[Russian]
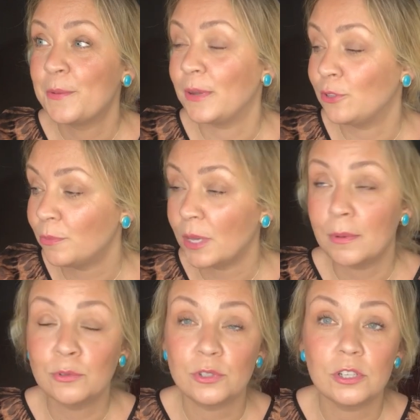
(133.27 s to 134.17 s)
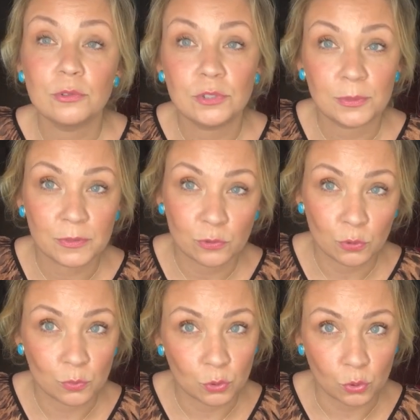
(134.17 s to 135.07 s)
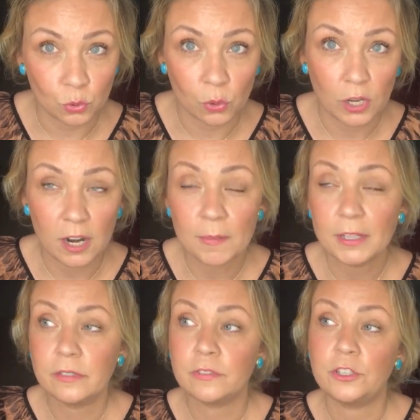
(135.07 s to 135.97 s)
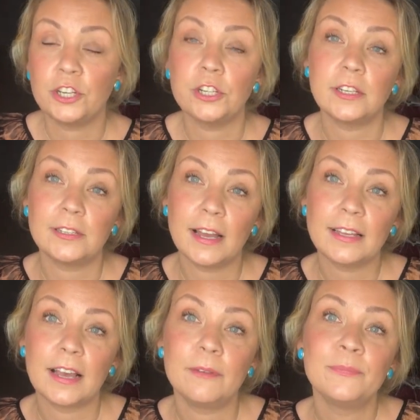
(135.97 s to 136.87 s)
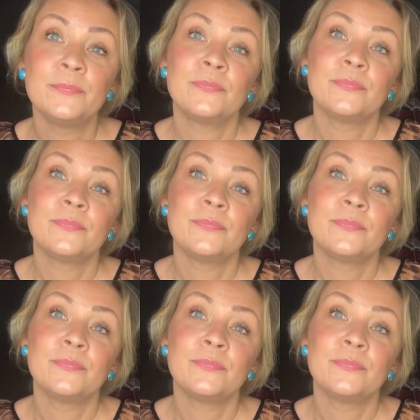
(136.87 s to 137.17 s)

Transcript: Потом я могу кинуть себе в сумку другой аромат, и в течение дня я